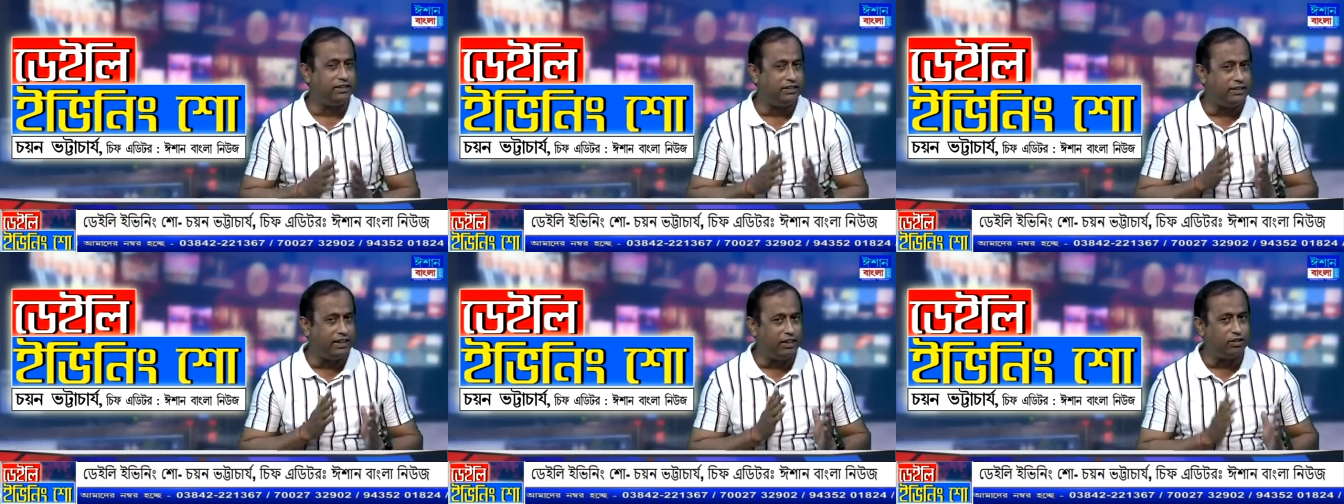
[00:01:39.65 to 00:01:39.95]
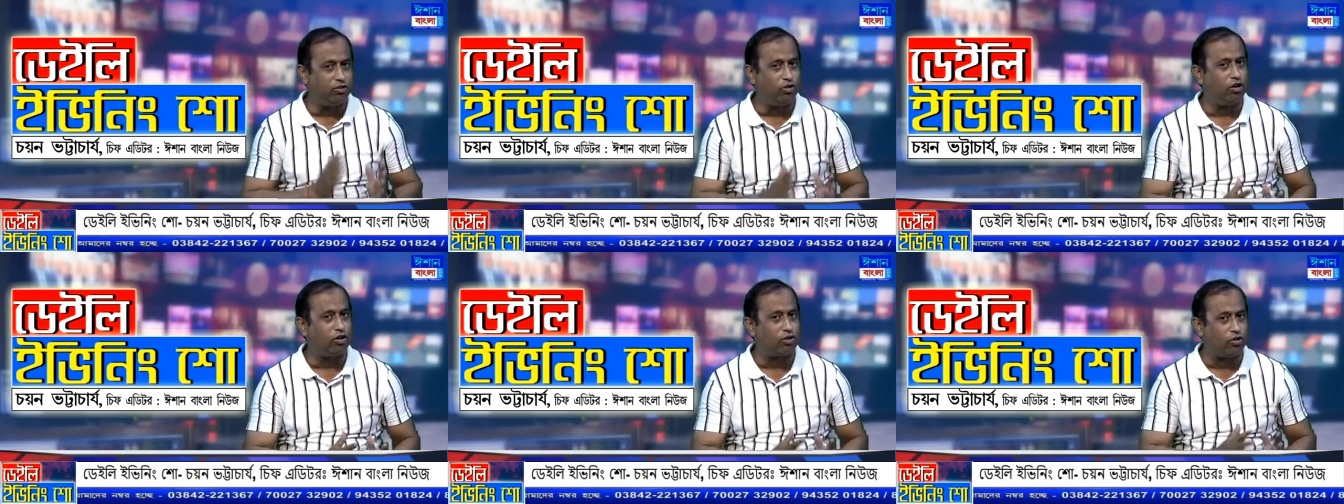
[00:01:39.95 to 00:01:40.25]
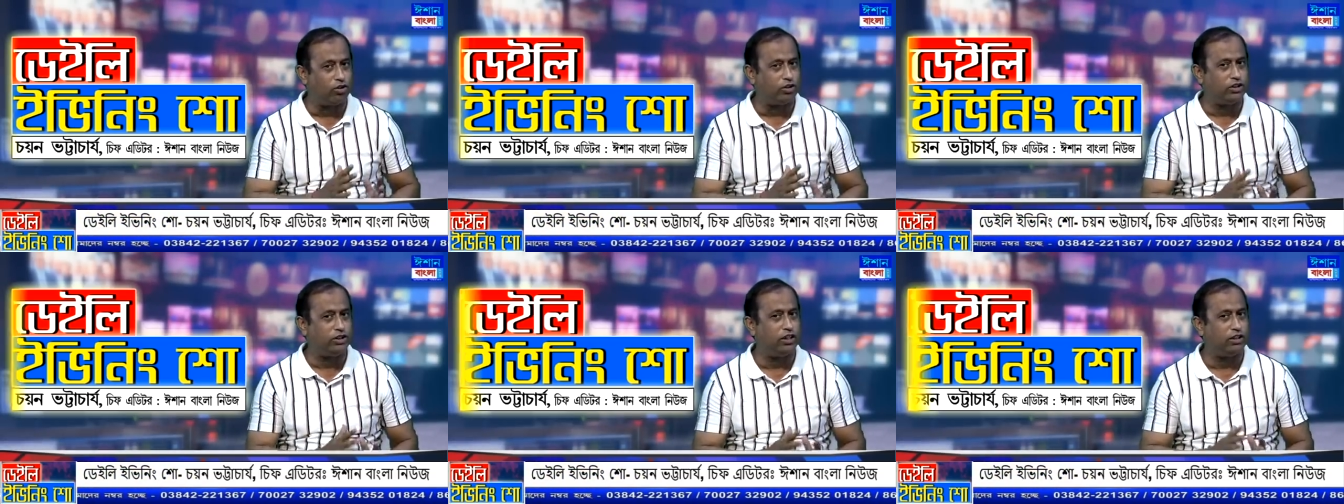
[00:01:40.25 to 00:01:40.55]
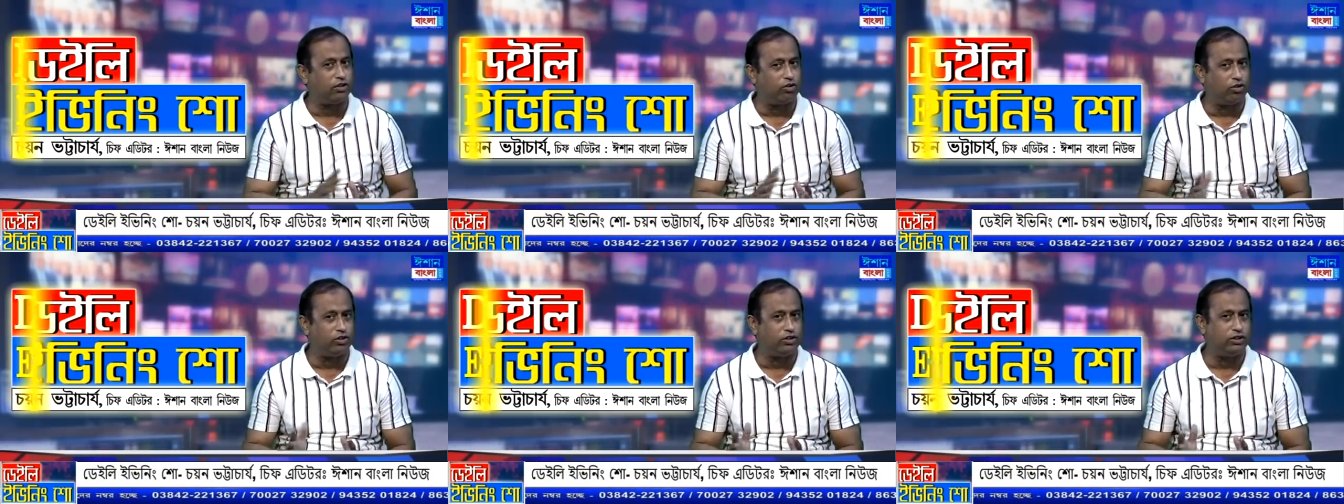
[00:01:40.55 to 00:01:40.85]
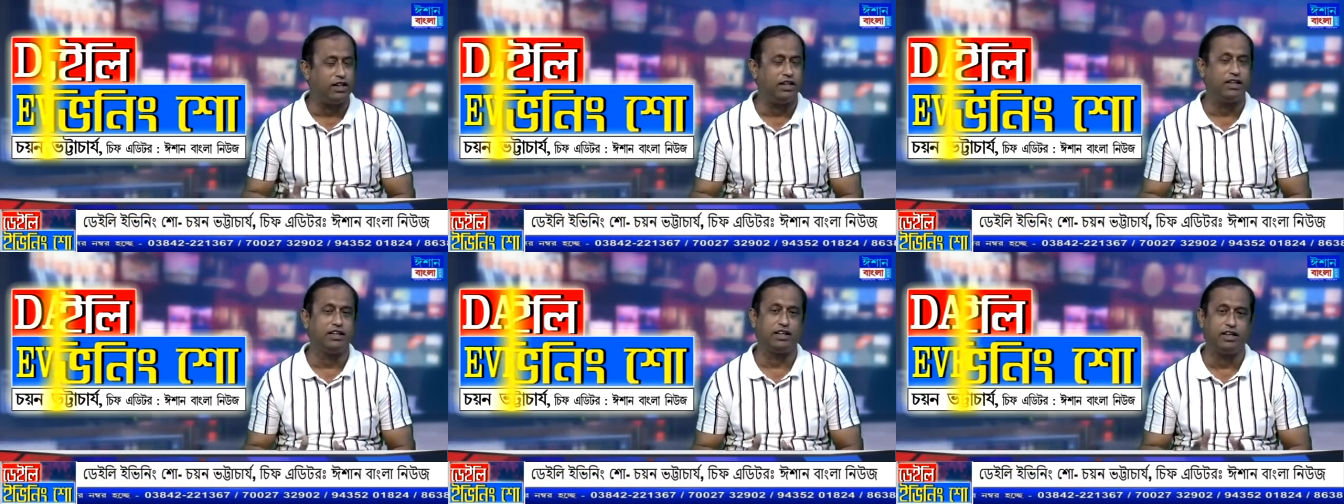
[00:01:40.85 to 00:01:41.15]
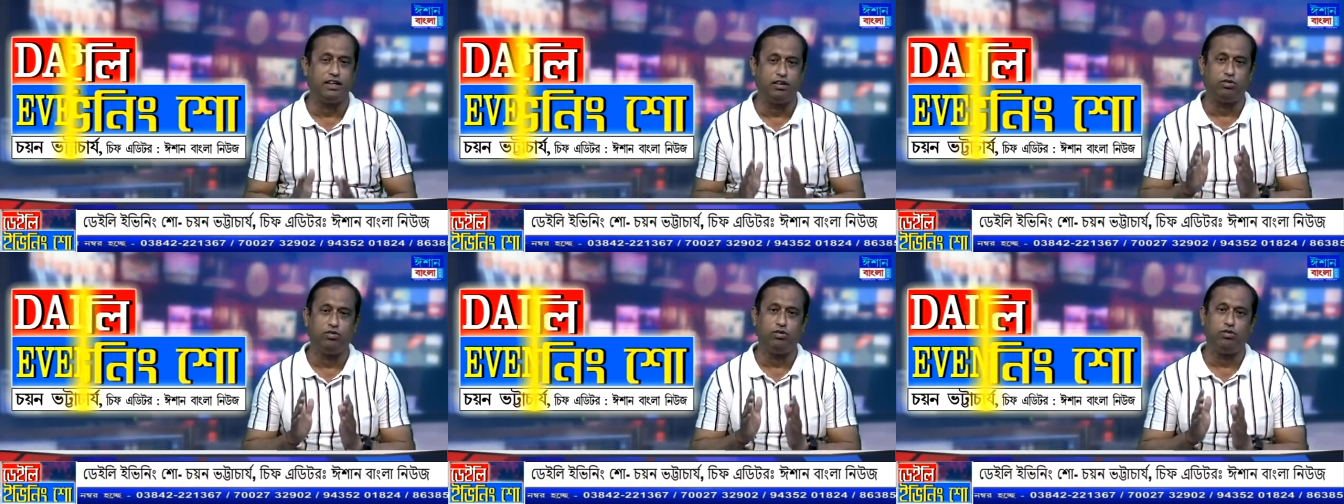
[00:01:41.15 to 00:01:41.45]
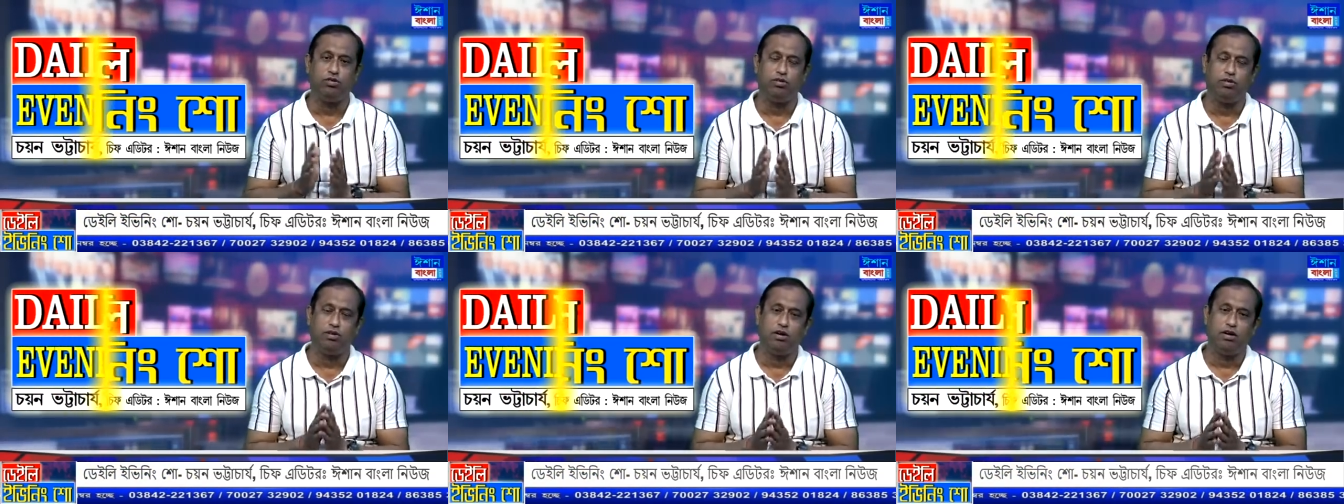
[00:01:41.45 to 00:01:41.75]
যে দল করছেন করছেন কিন্তু
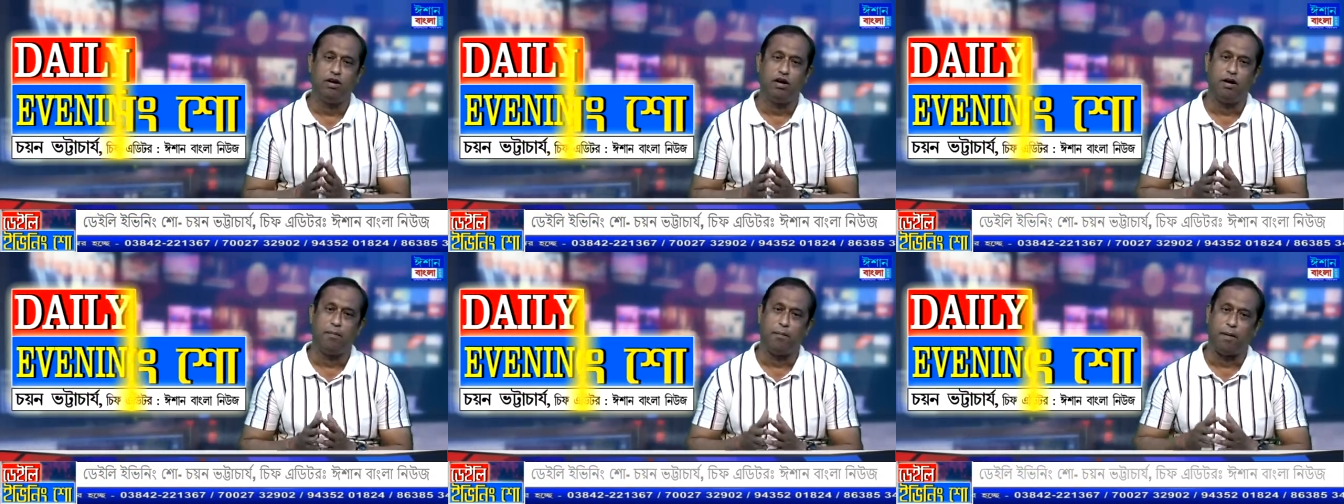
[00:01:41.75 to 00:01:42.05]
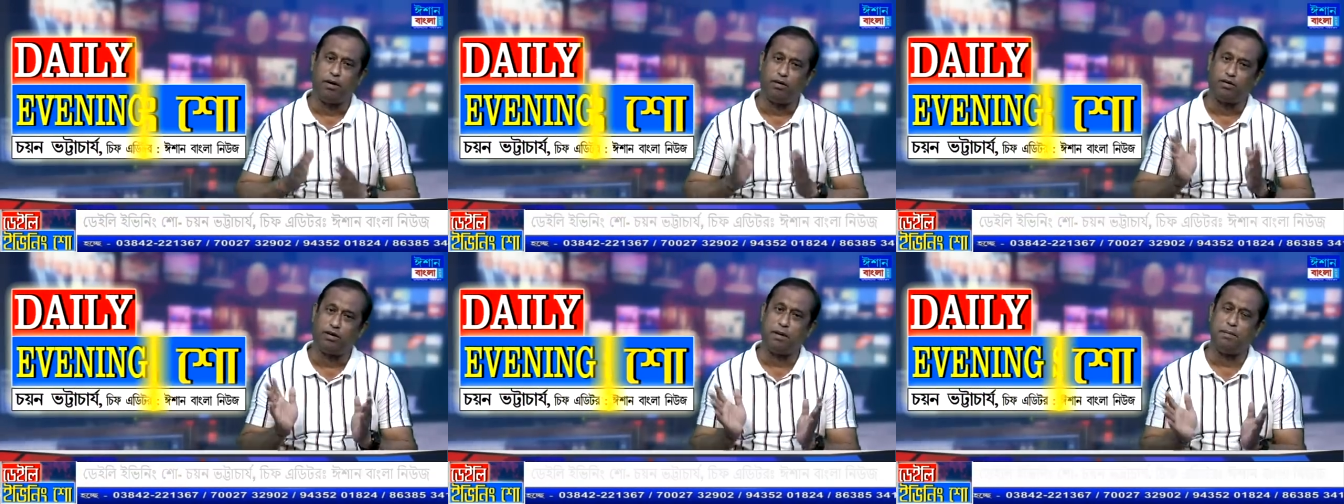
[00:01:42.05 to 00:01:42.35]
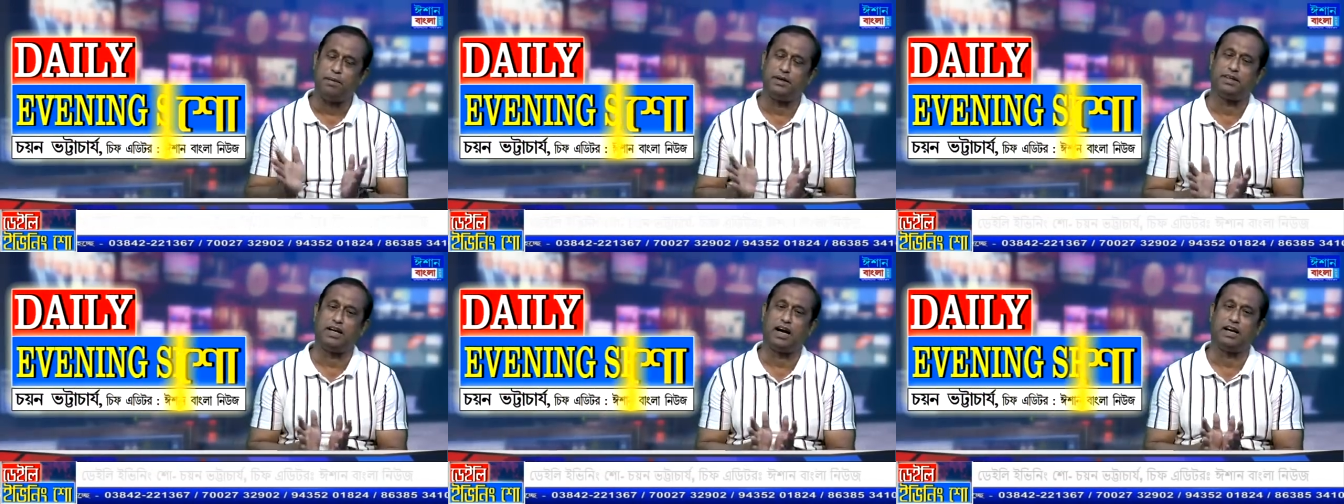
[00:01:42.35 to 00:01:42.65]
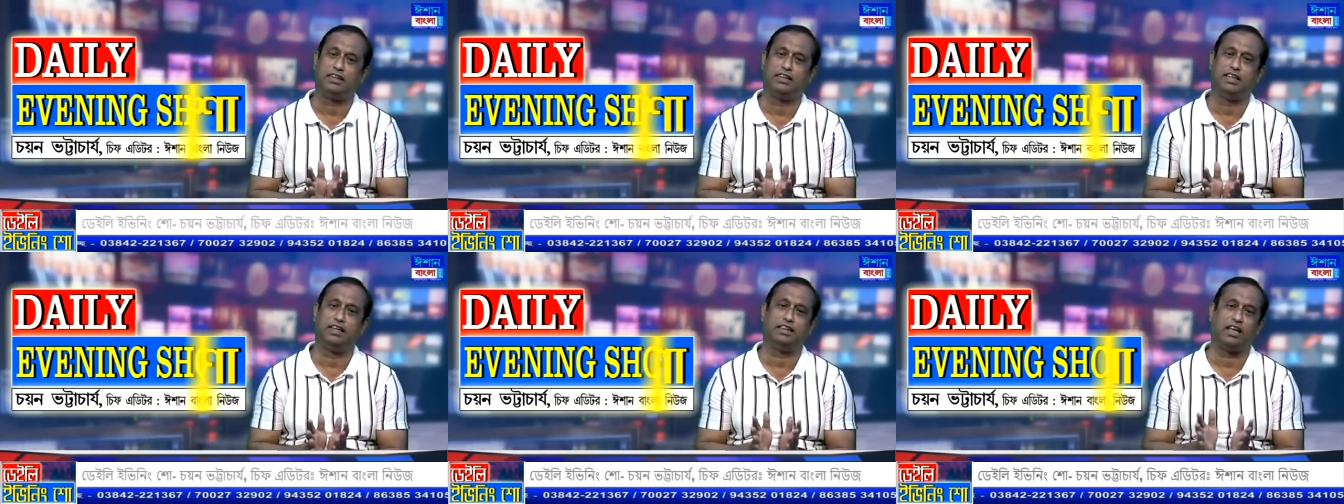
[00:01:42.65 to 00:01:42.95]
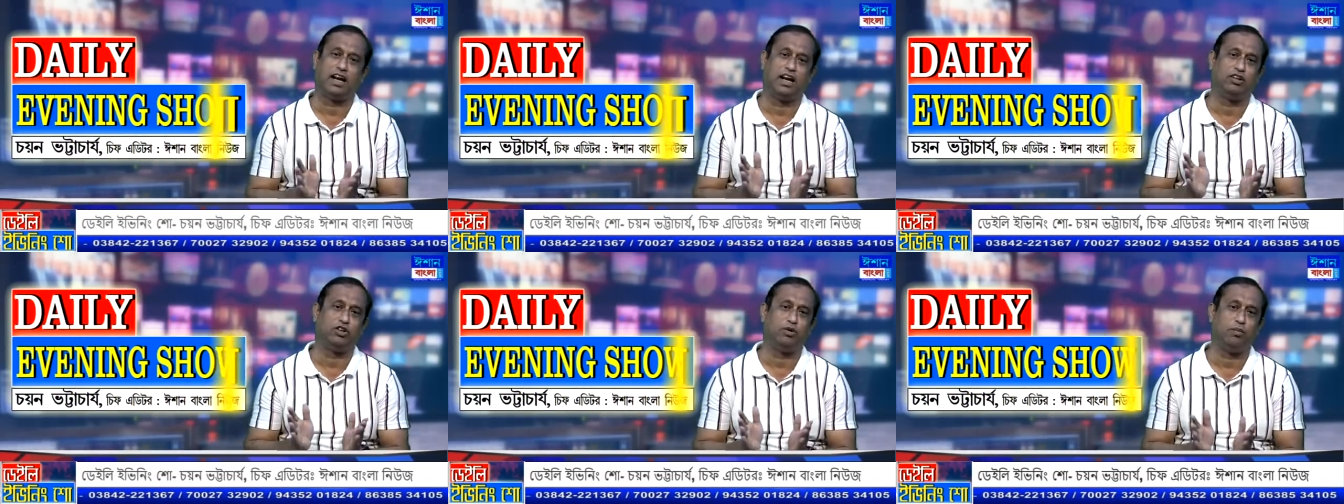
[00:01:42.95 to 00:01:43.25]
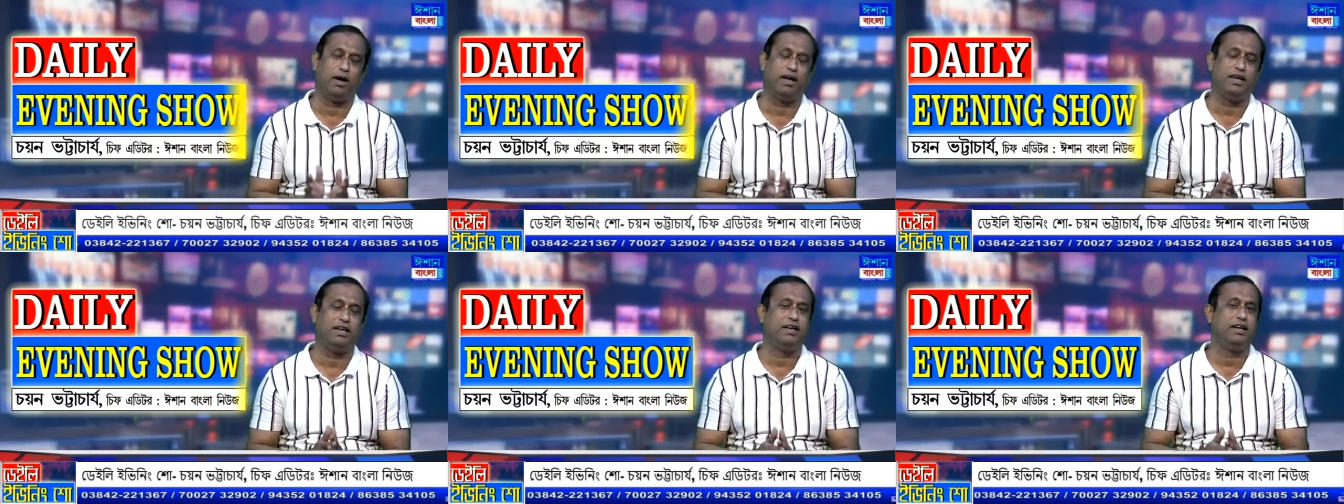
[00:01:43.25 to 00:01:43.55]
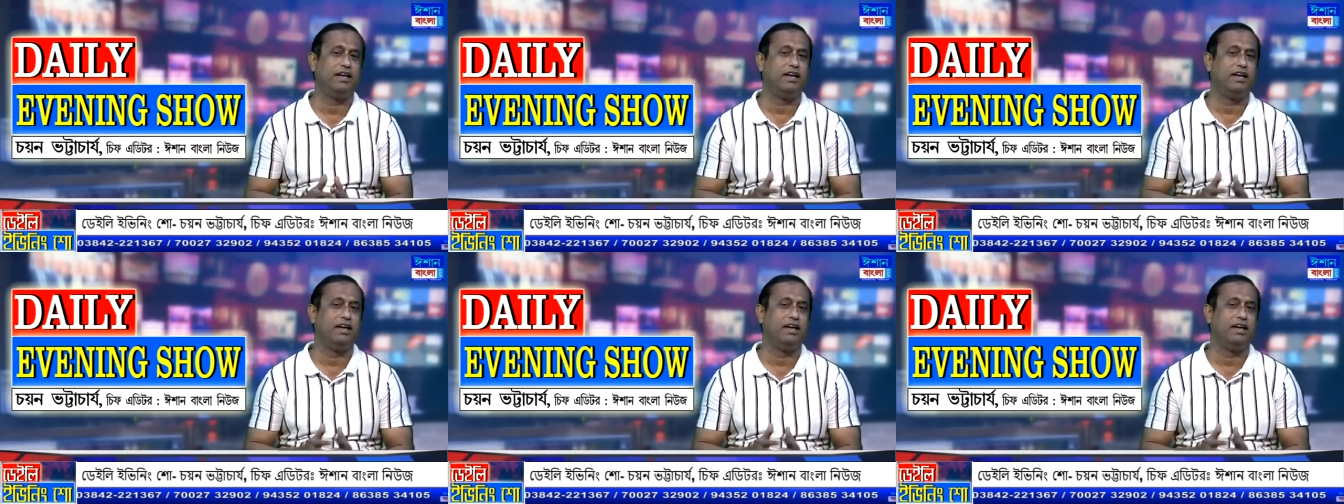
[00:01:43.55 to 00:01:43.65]
মালগ্রামের স্বার্থে তারা সবাই